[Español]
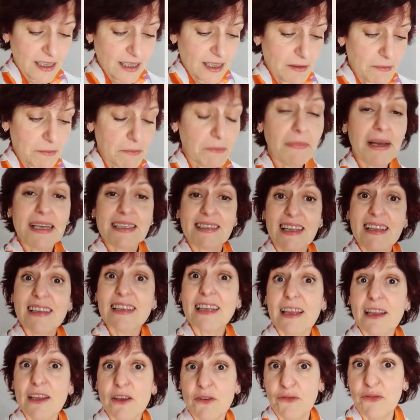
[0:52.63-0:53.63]
Bastante
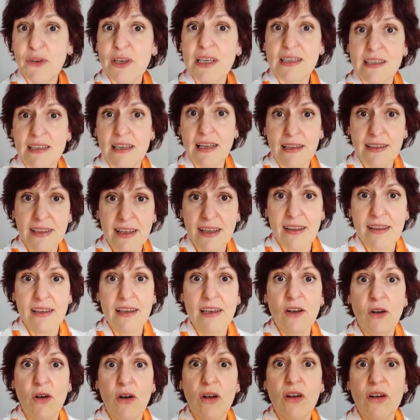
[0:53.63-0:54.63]
difícil, te
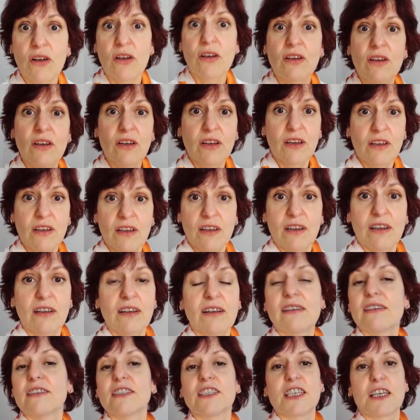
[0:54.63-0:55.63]
digo,
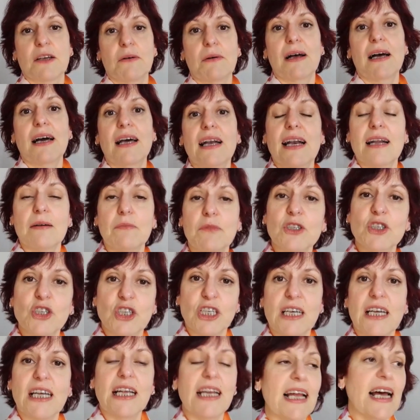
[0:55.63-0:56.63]
llevar la
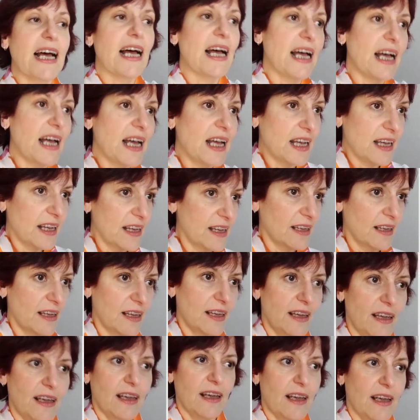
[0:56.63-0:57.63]
mochila,
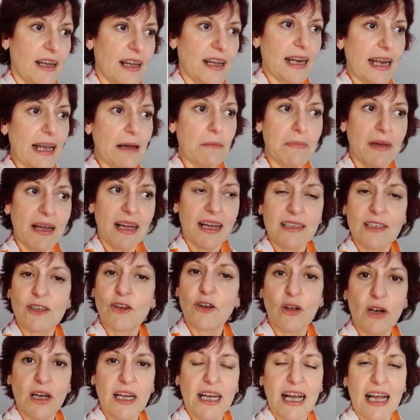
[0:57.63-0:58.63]
eh, la mat
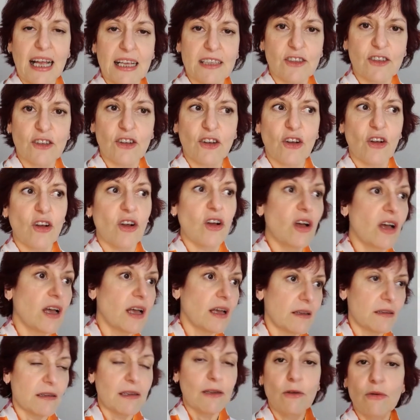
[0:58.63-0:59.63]
colgando,
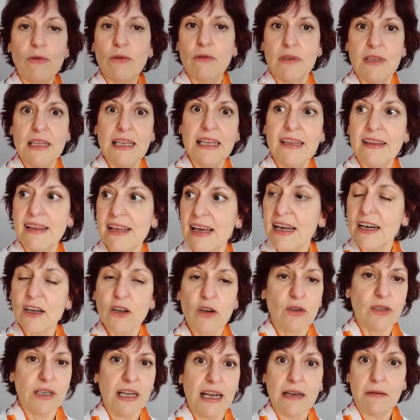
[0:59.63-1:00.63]
lidiar
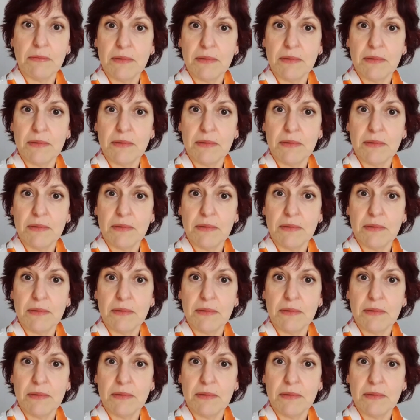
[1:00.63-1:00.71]
con el